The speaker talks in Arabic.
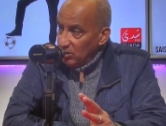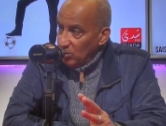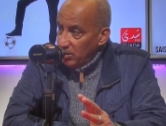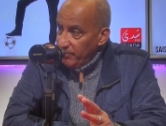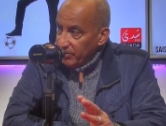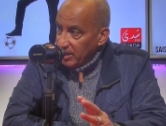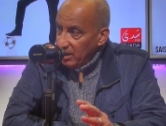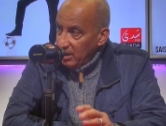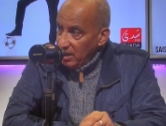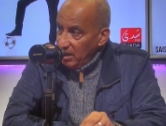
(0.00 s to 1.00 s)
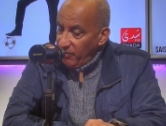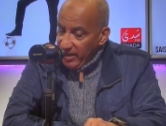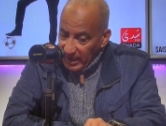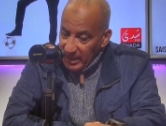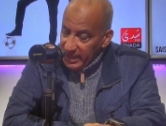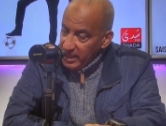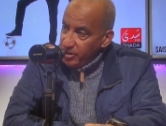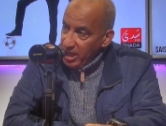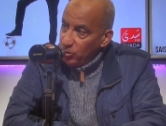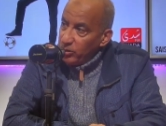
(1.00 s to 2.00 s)
اللي كان عنده الفريق
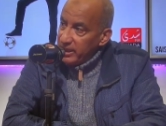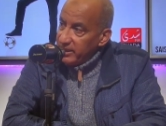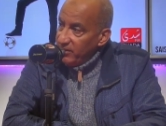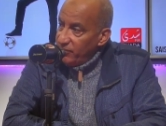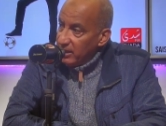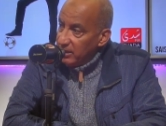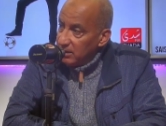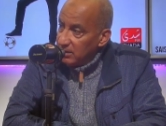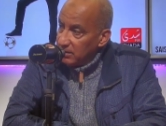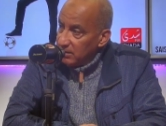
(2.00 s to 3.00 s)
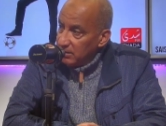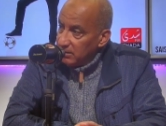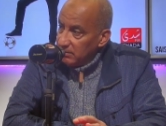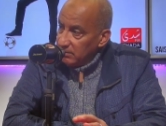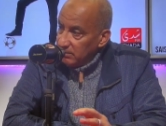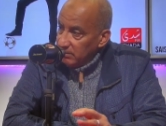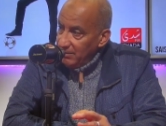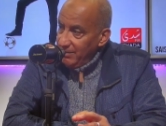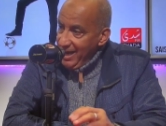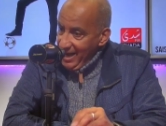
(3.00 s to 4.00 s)
اللي كيمشي عنده كيأدي فيه
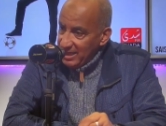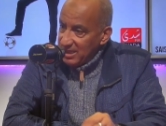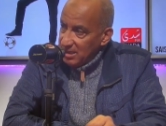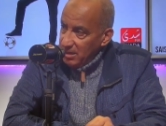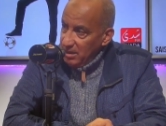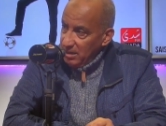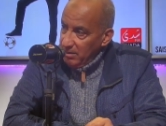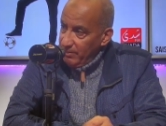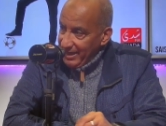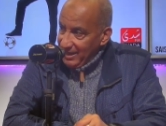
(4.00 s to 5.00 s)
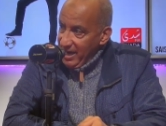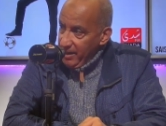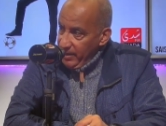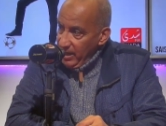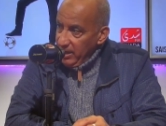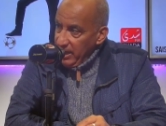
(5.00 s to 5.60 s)
عكس بعض اللاعبين